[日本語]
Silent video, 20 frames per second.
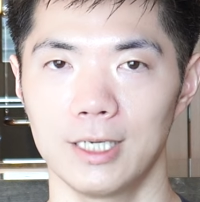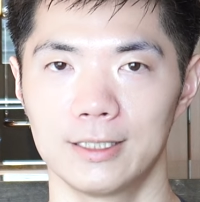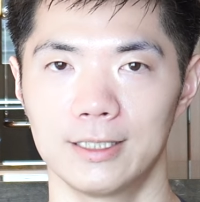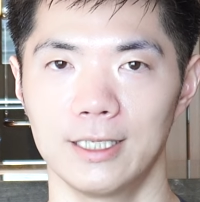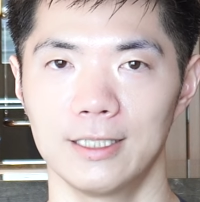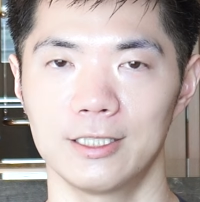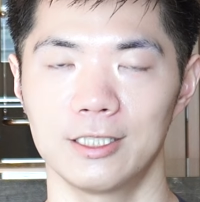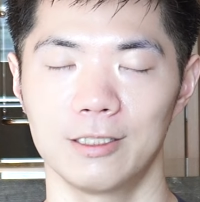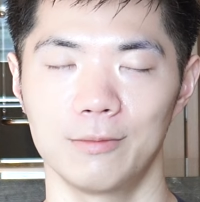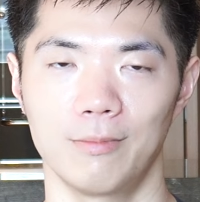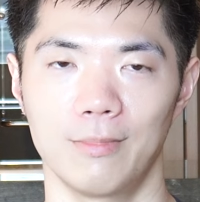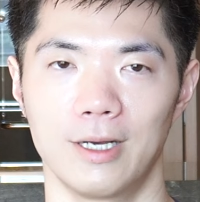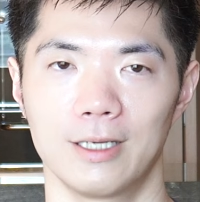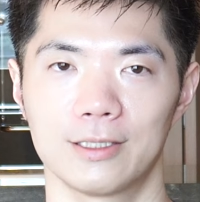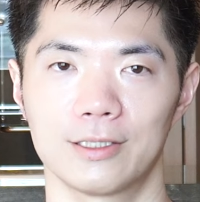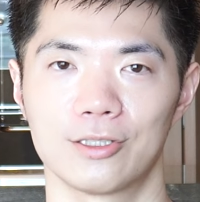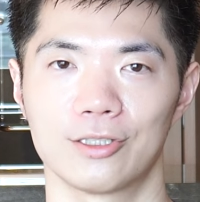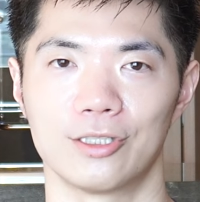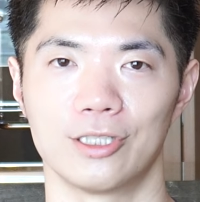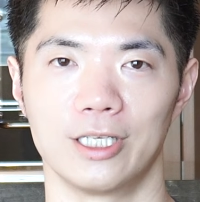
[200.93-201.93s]
全身麻
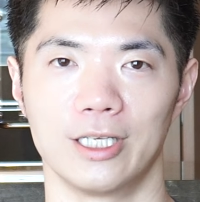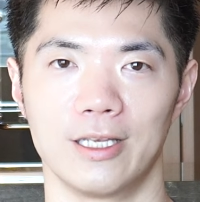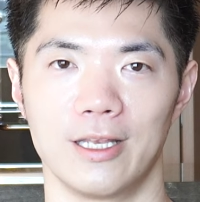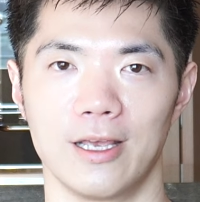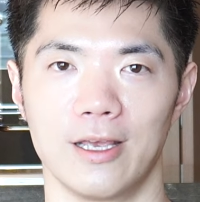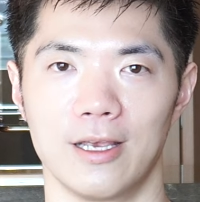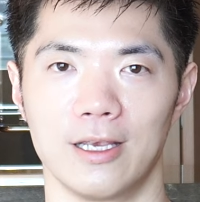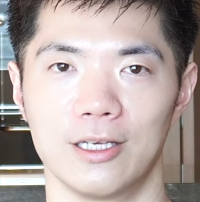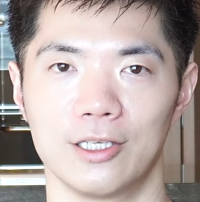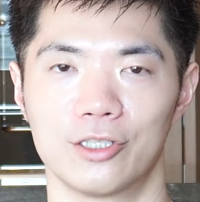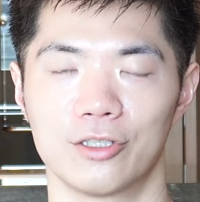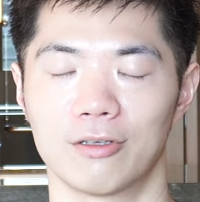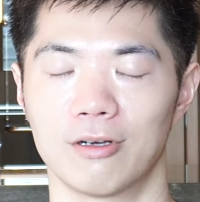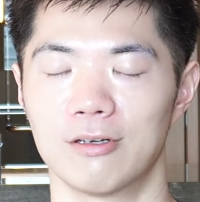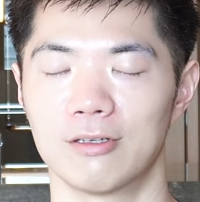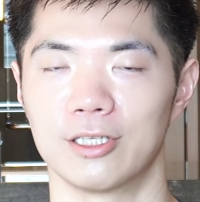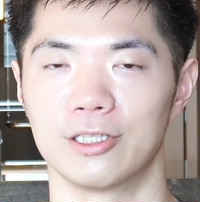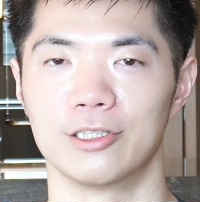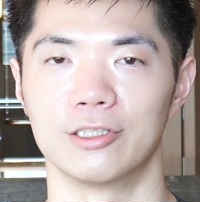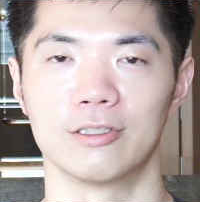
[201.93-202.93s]
酔で1週間
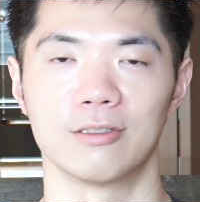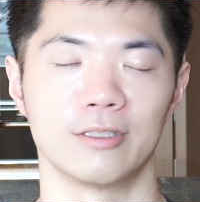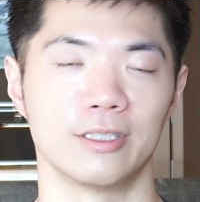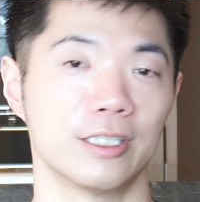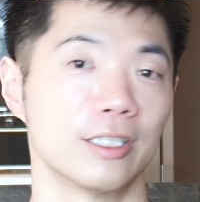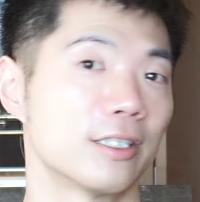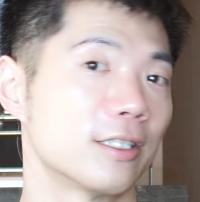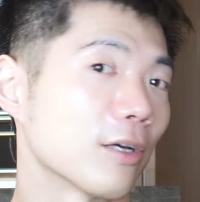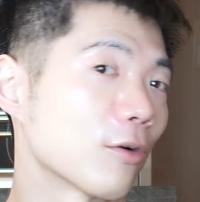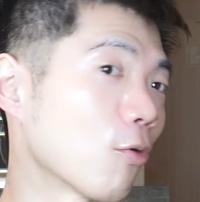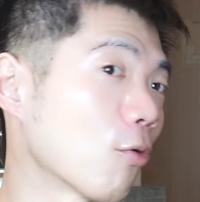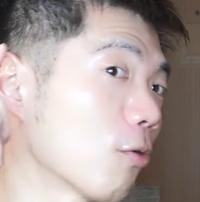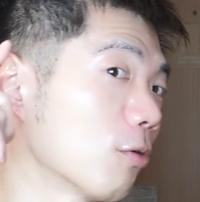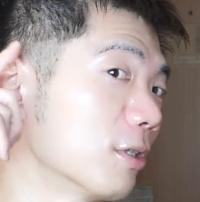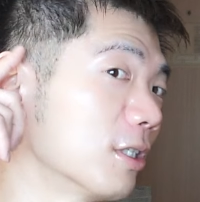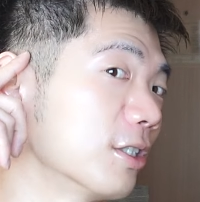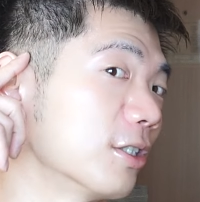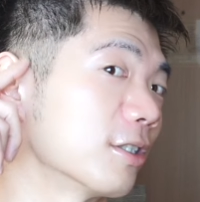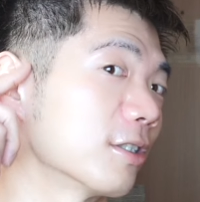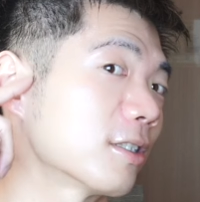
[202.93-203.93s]
ぐらい入院して、ここ
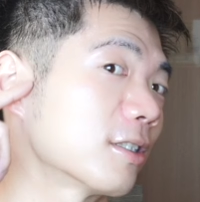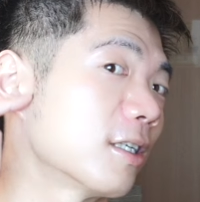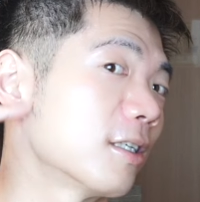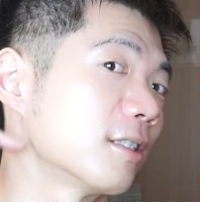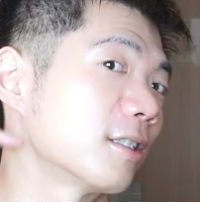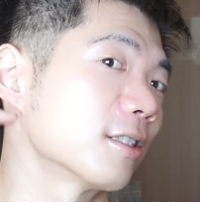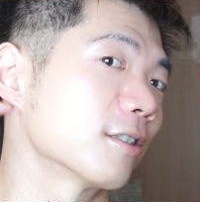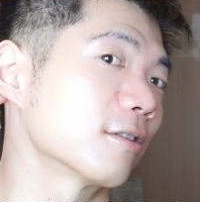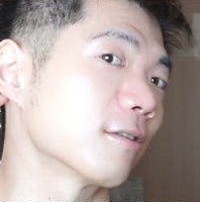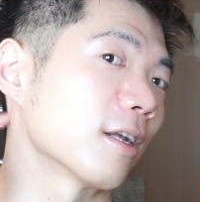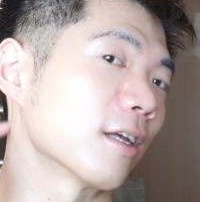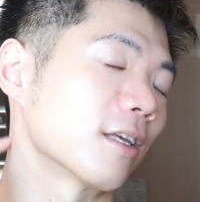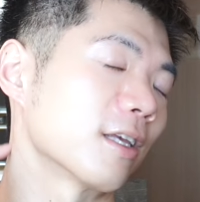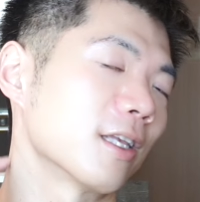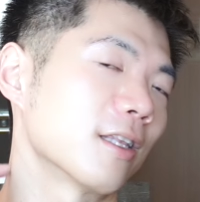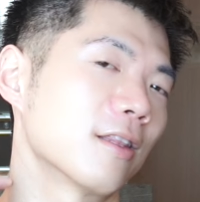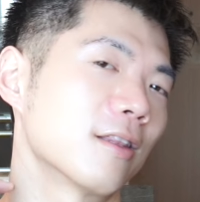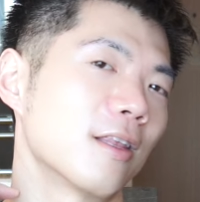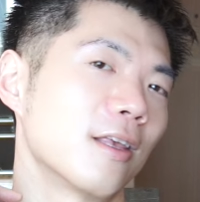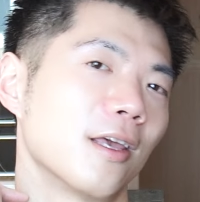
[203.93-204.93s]
20センチぐらい
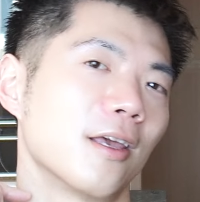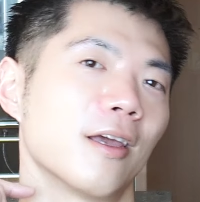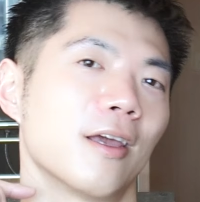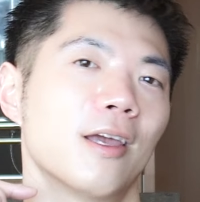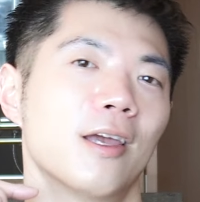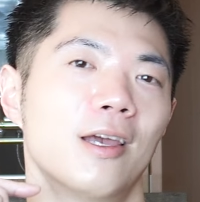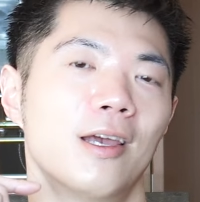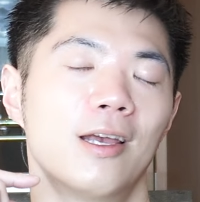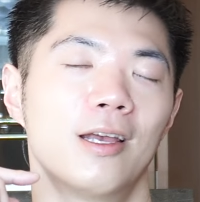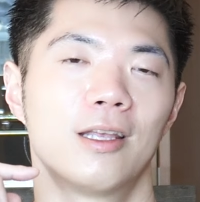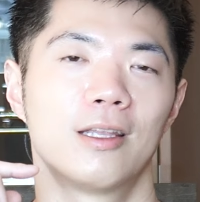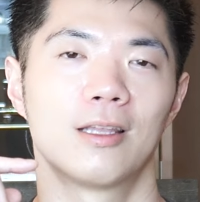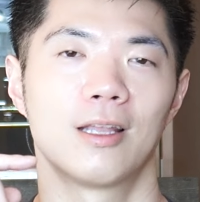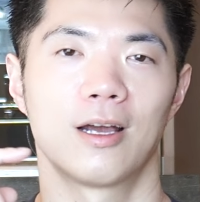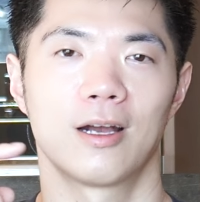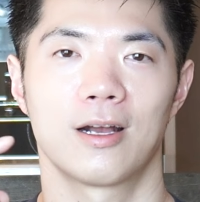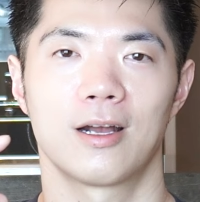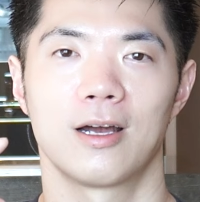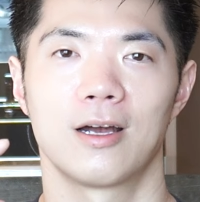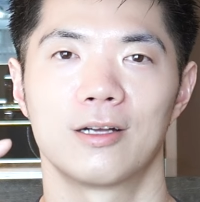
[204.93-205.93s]
切って、
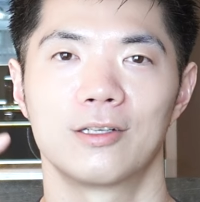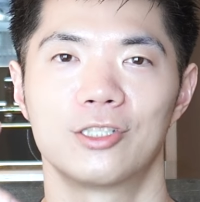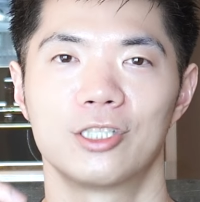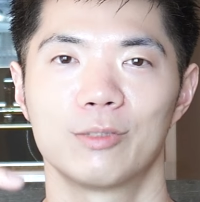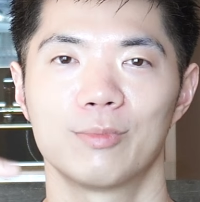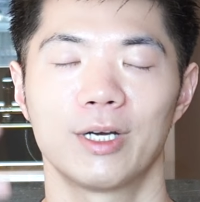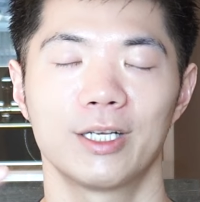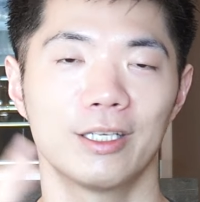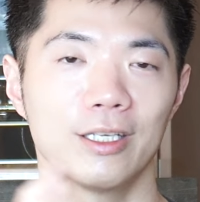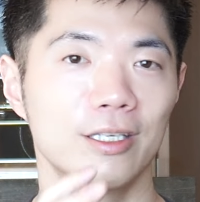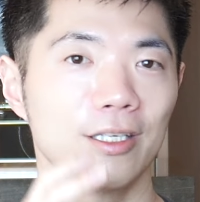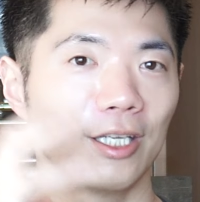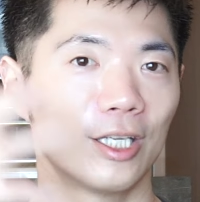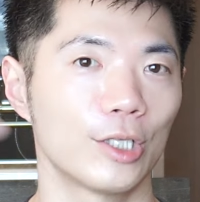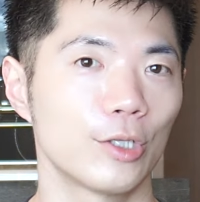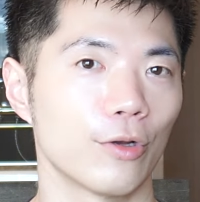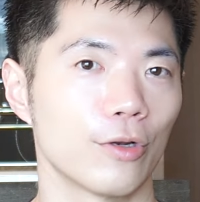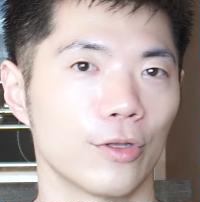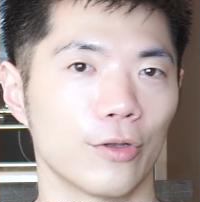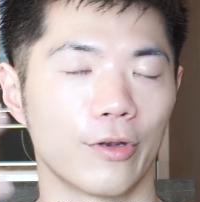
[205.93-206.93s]
なんか10万人に1
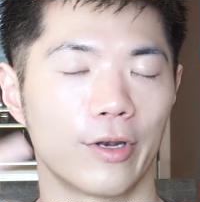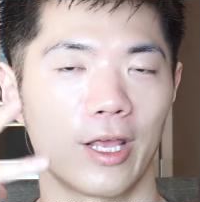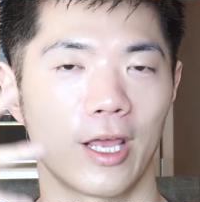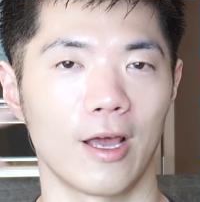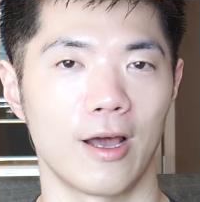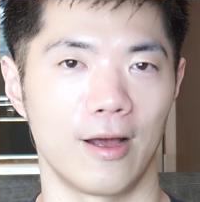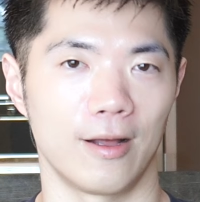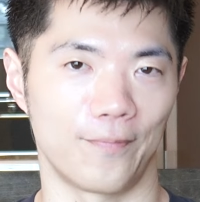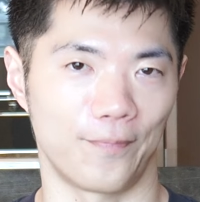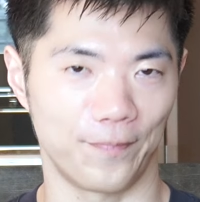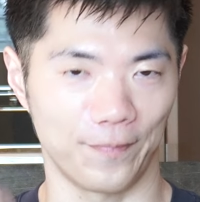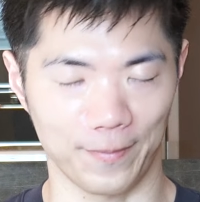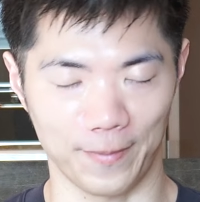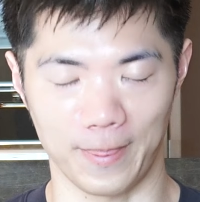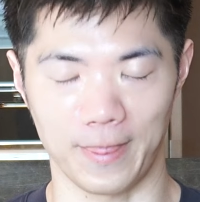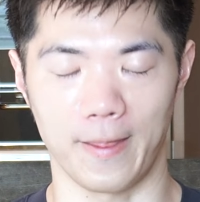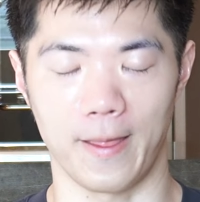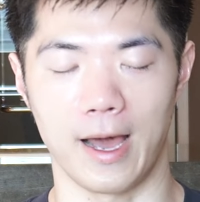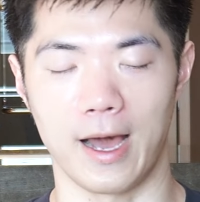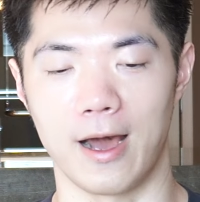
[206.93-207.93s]
人のレア
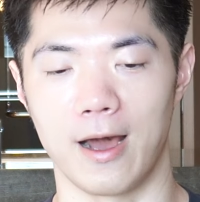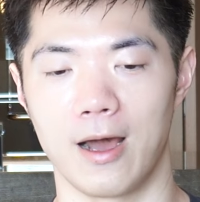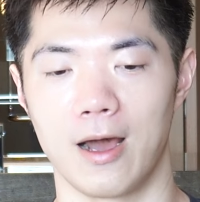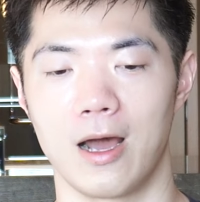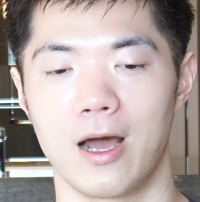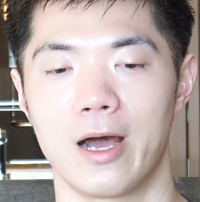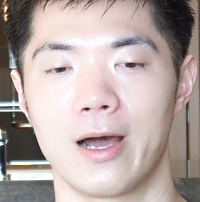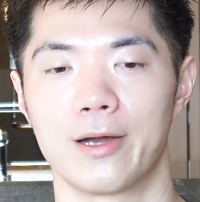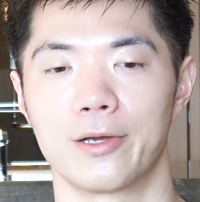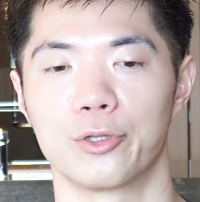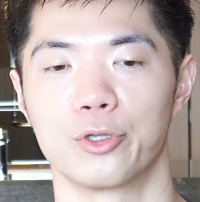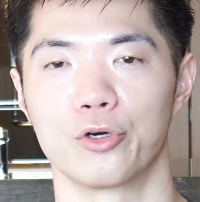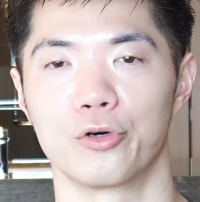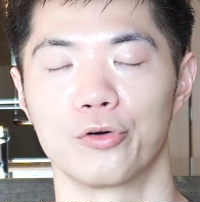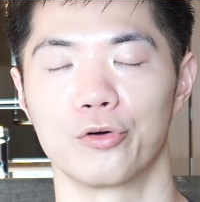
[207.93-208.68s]
な